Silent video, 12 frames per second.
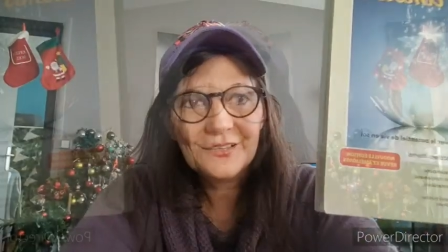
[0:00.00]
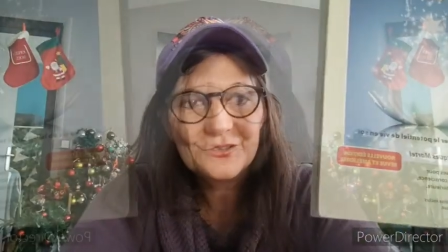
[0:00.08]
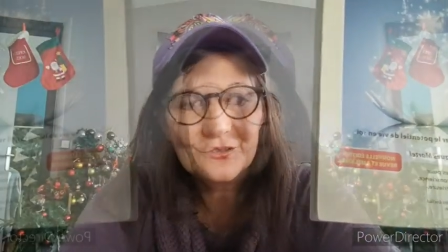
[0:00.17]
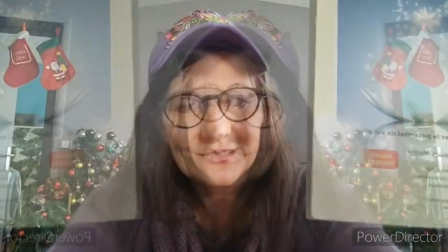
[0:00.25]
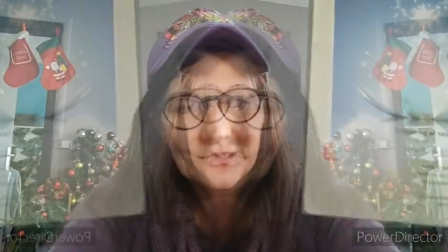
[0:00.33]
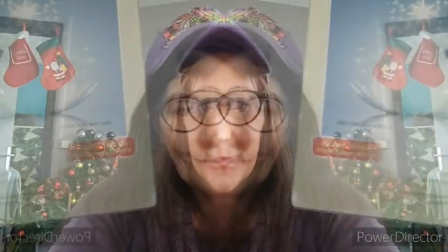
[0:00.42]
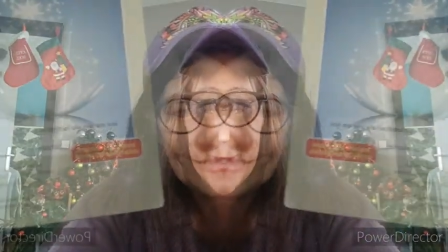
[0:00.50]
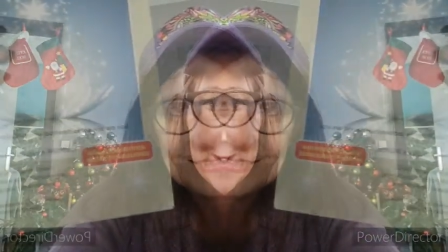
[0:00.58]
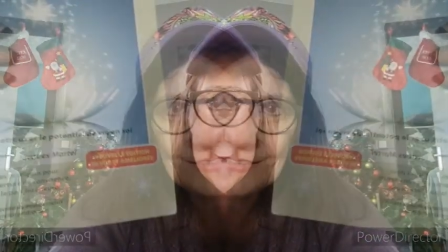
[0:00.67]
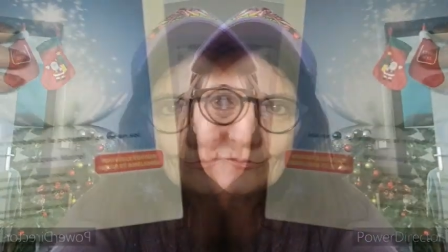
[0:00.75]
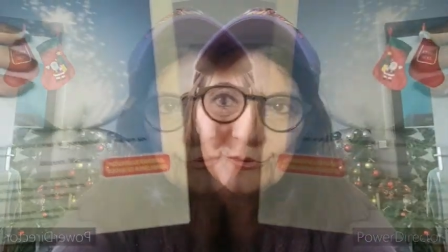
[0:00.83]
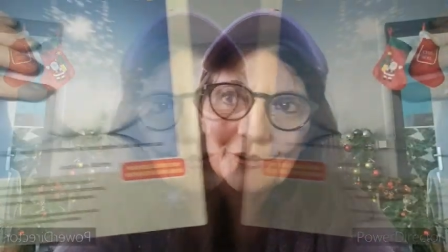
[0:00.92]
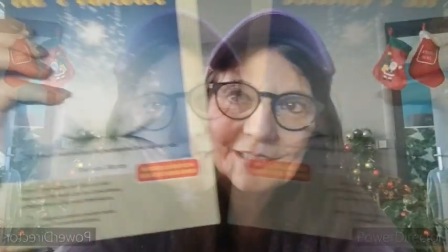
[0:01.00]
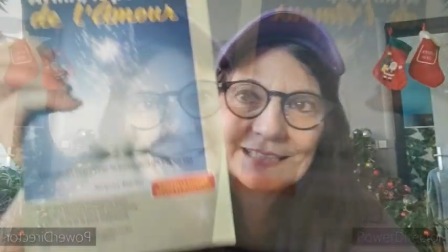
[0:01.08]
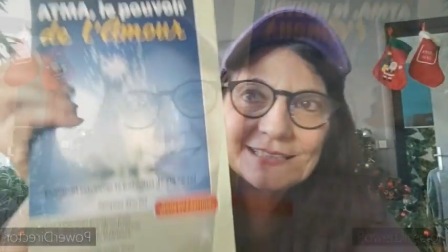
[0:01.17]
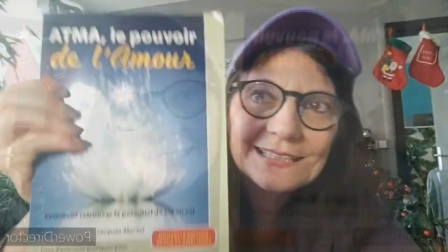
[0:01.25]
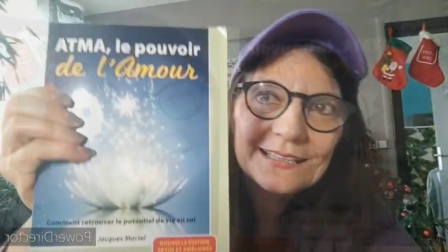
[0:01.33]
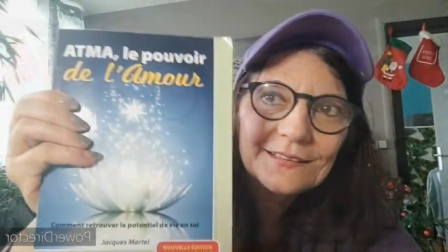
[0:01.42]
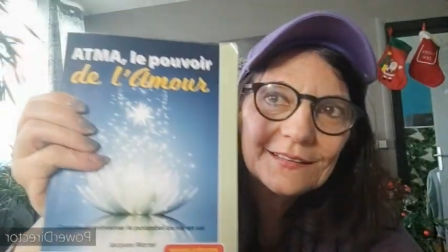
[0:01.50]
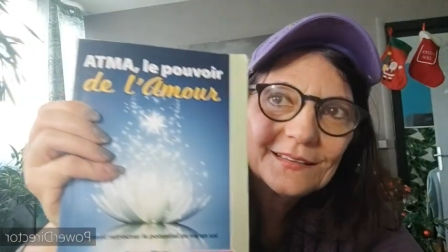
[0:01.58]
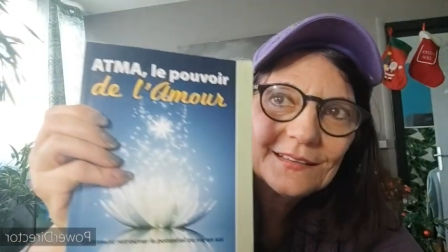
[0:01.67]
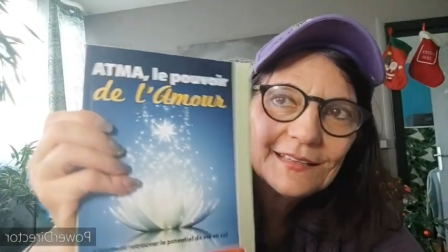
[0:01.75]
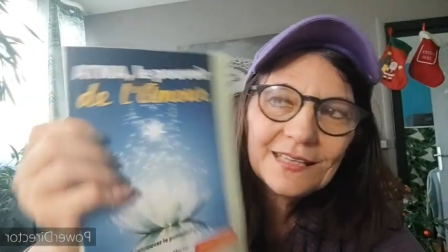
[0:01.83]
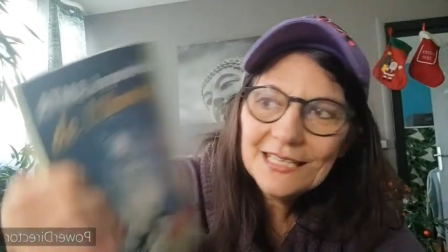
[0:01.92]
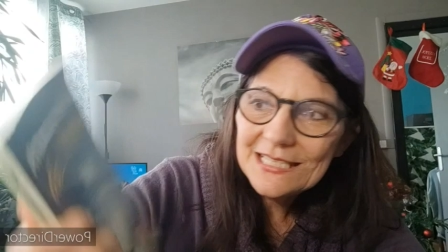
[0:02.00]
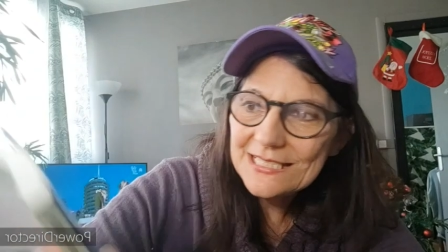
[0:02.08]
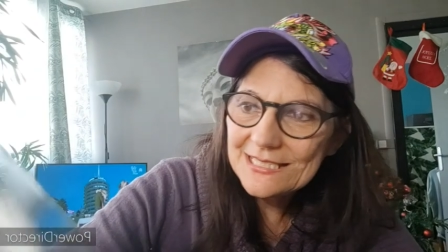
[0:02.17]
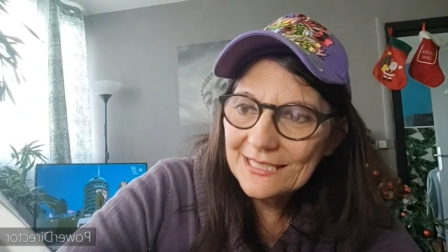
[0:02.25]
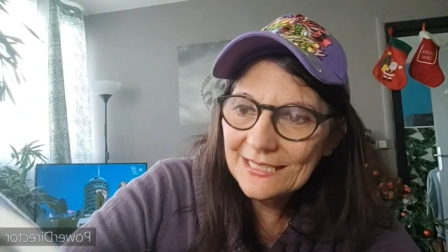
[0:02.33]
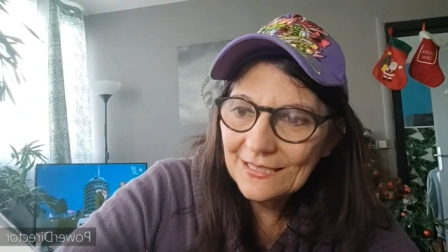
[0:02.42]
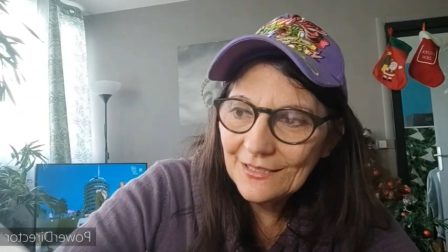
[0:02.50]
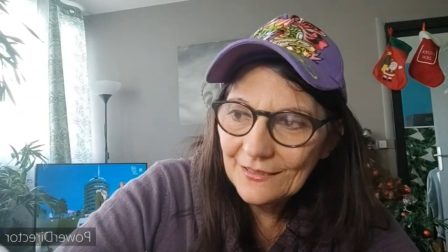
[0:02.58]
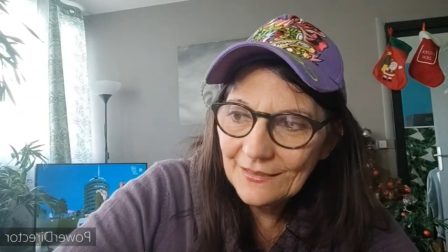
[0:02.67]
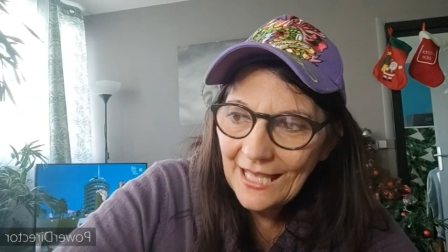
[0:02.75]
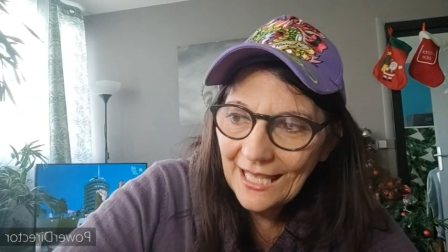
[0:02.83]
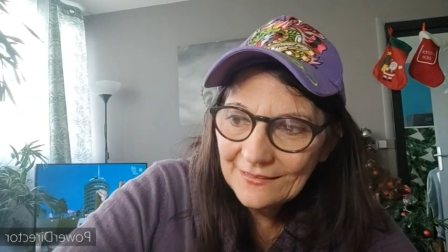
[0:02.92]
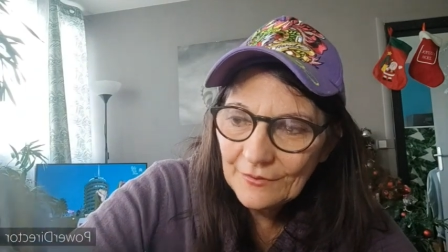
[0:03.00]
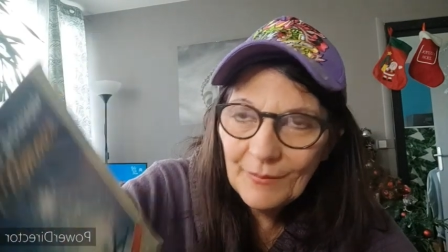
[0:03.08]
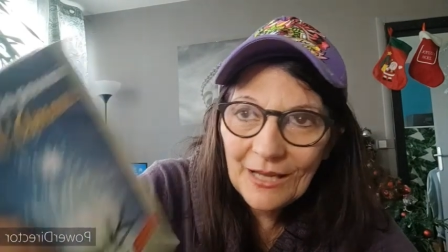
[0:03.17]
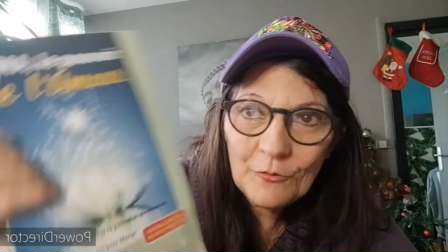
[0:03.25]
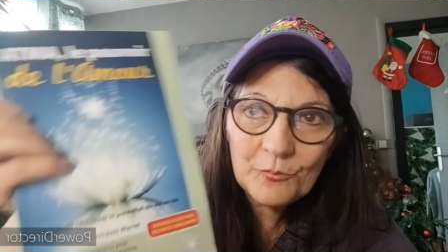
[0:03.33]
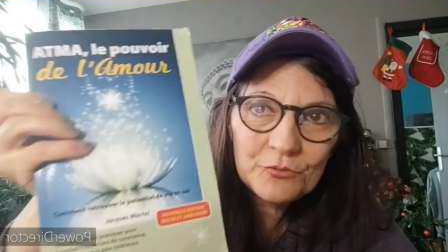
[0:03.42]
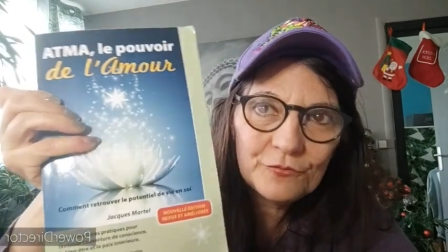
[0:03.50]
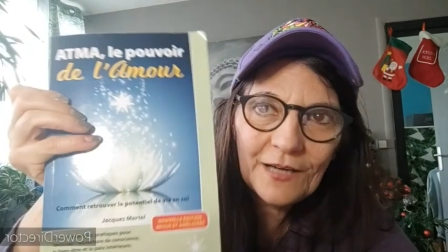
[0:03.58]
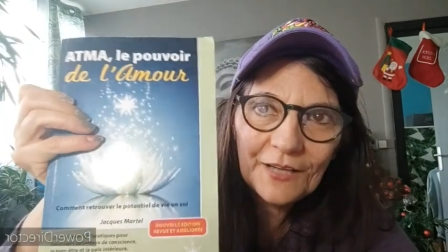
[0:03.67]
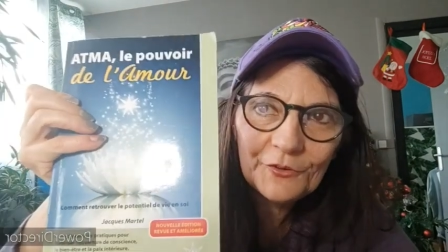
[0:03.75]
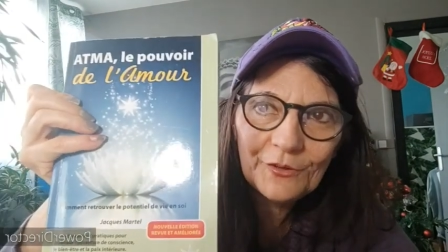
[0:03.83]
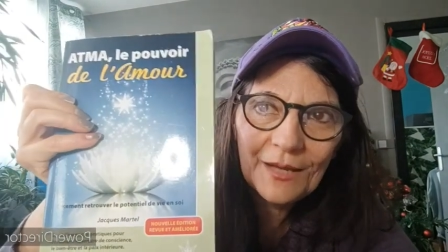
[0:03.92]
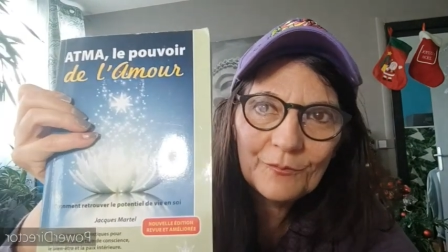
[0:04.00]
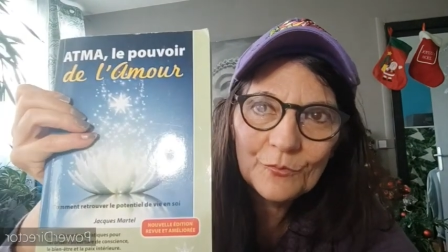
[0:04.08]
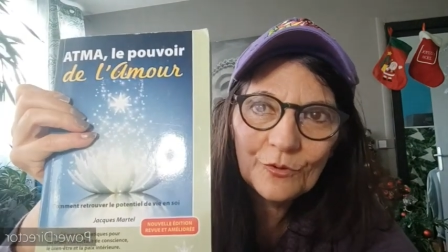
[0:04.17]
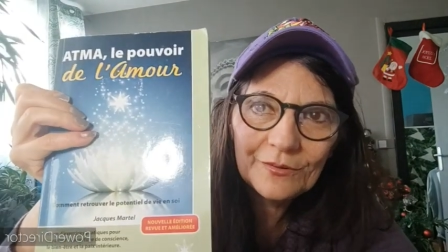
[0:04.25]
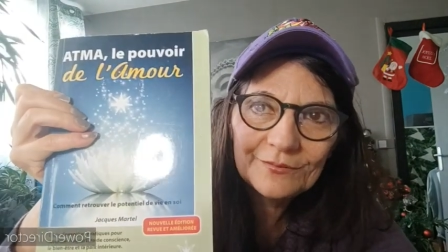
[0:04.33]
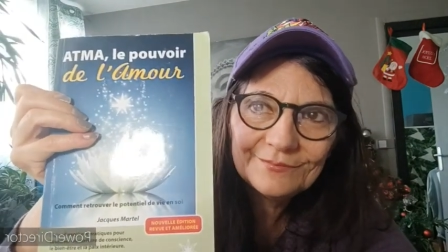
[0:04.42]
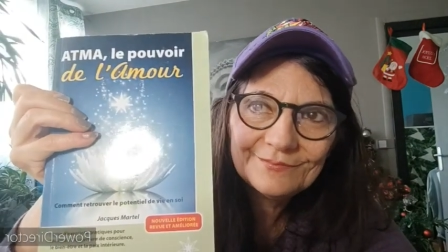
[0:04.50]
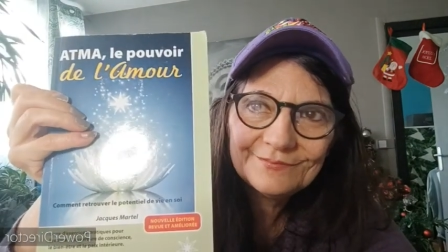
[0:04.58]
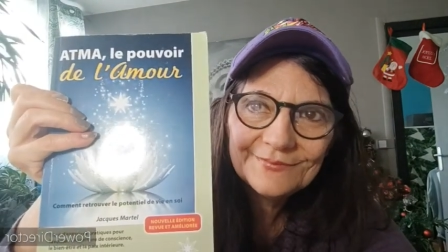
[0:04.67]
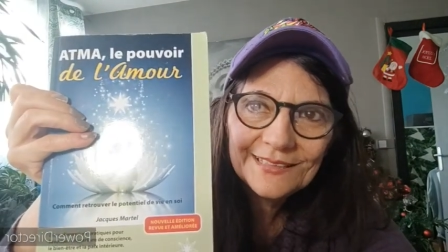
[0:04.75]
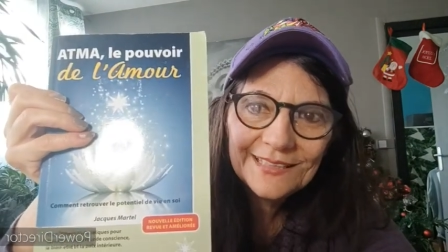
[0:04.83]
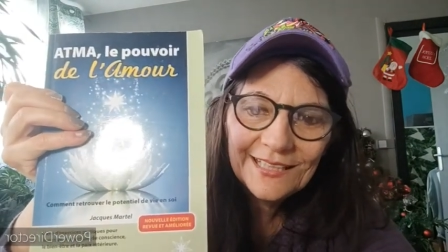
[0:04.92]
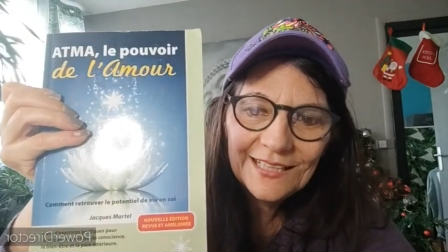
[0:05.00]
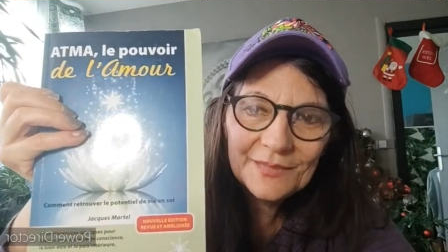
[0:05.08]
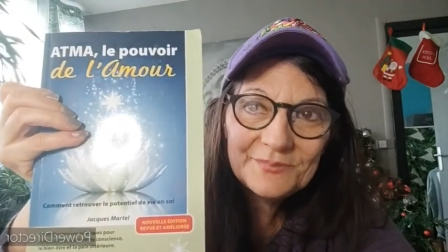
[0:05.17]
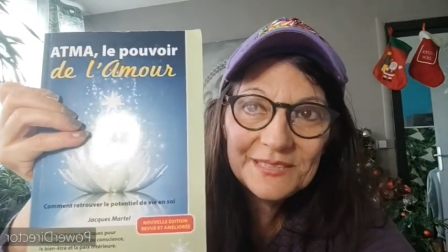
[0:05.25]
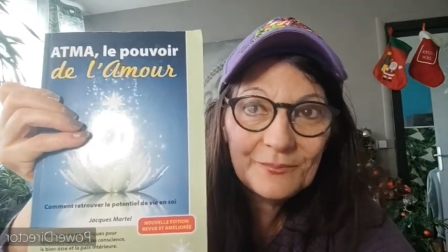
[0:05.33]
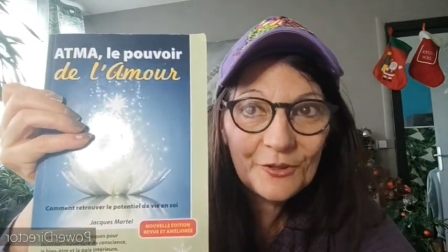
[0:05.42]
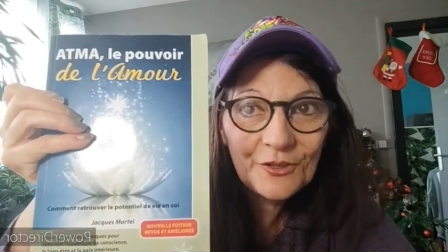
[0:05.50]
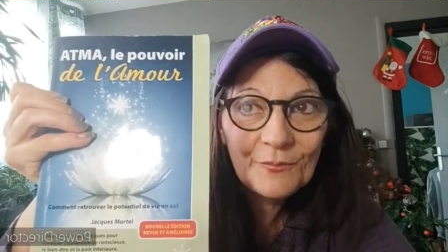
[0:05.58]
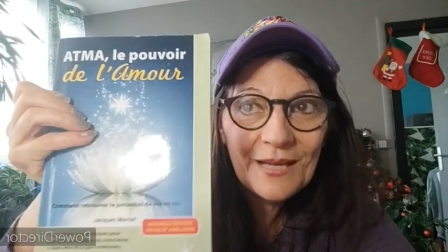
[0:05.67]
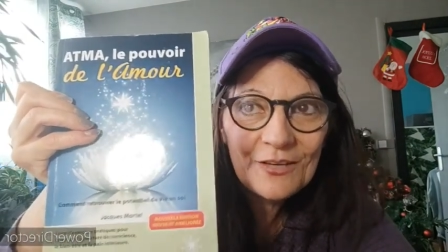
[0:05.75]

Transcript: je ne sais pas si vous connaissez, c'est Atma, le pouvoir de l'amour. Les petits bonhommes